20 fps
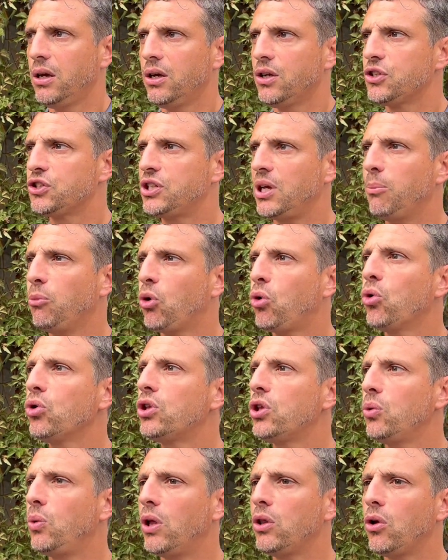stiamo
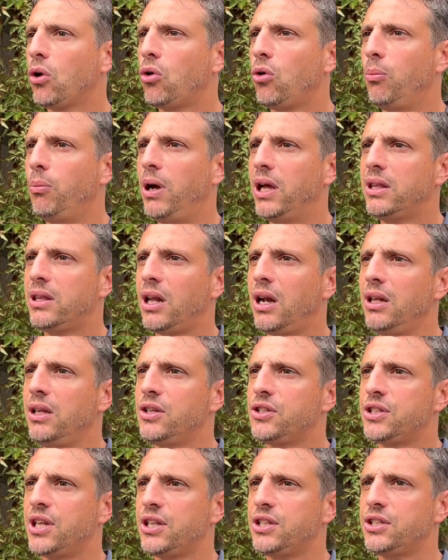continuando a commettere gli
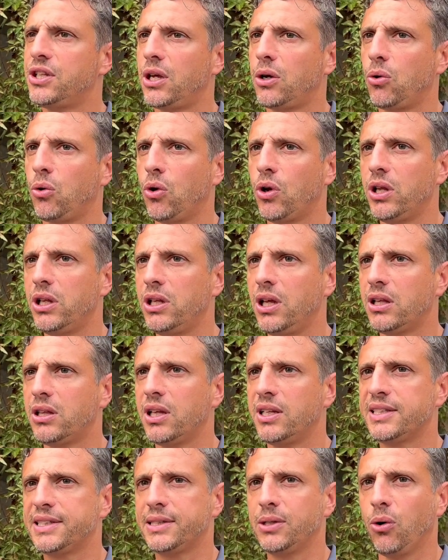stessi errori di
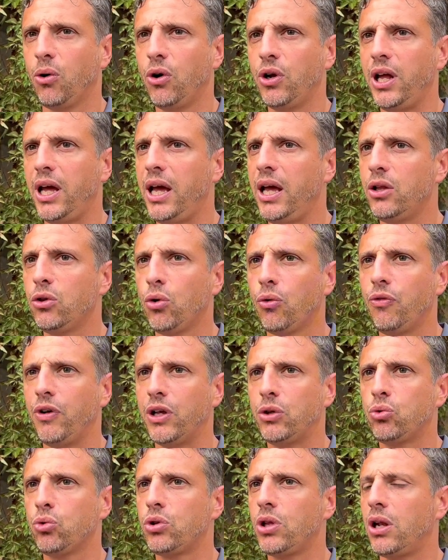attenzione
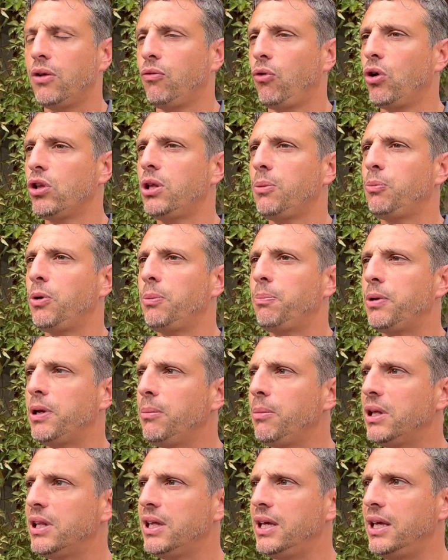dove tutte le volte poi
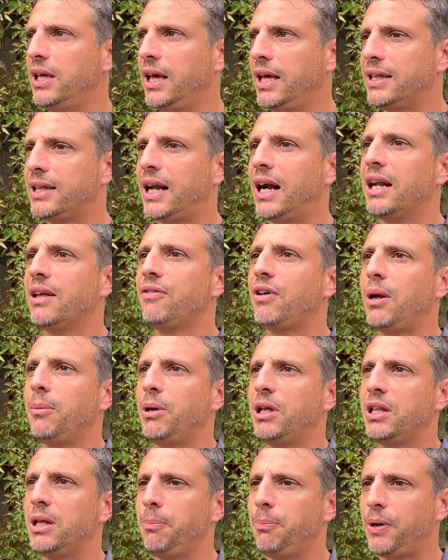prima di entrare
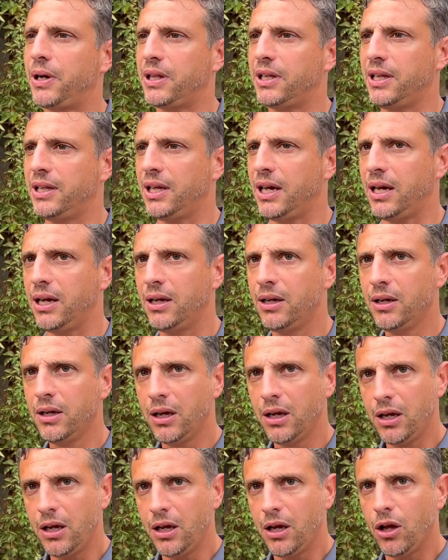veramente in partita
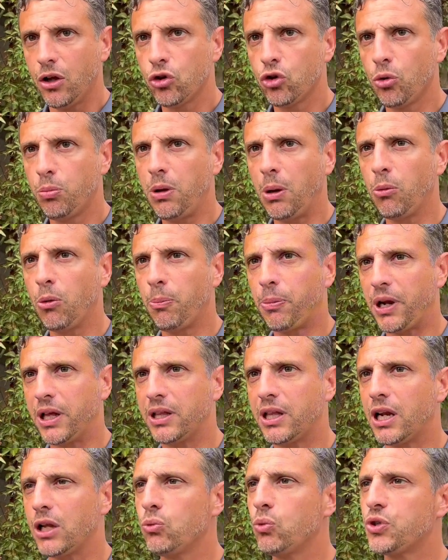dobbiamo
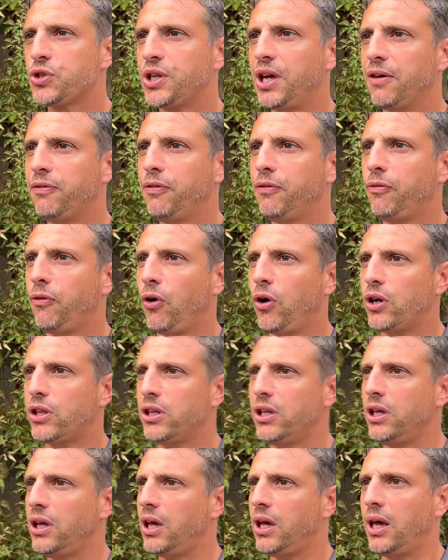prendere due schiaffi
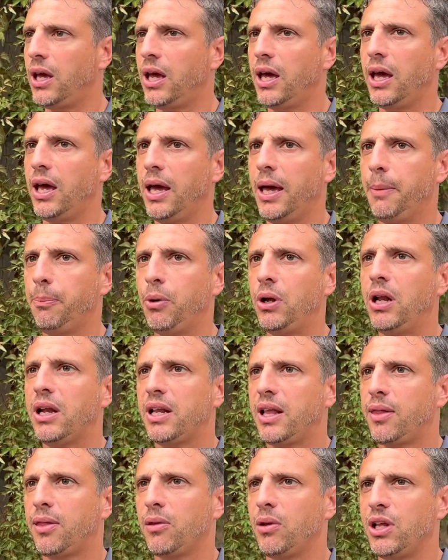forti e poi la
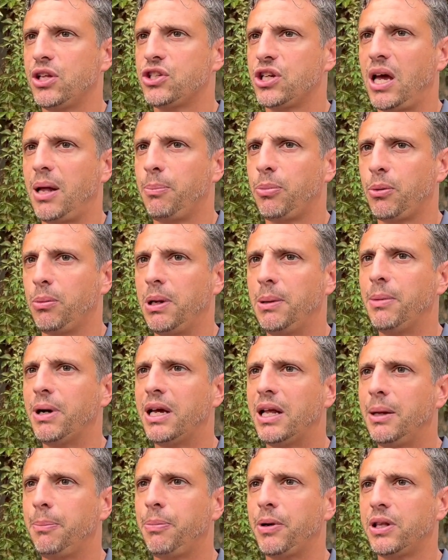reazione c'è, il problema è
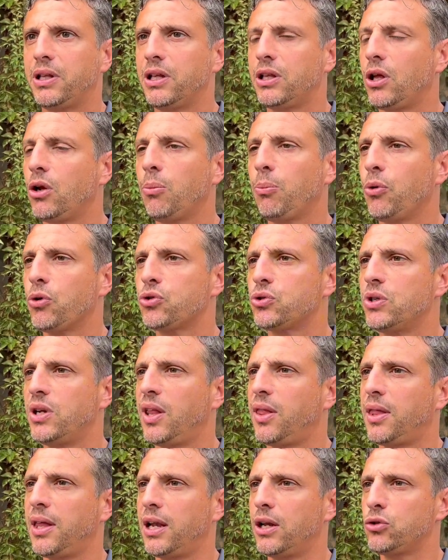che le partite non possono
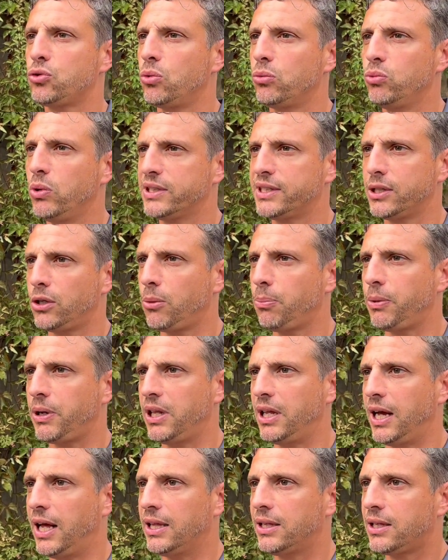iniziare sul 2-0 per
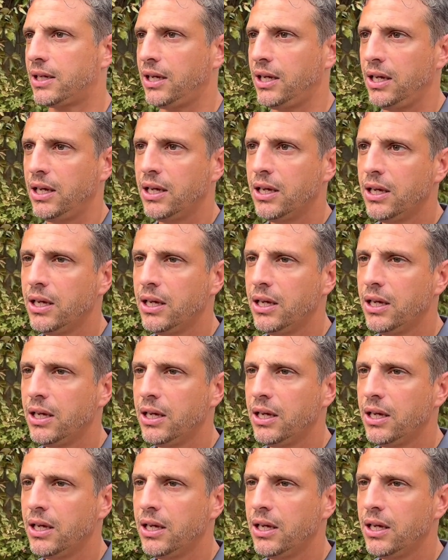gli altri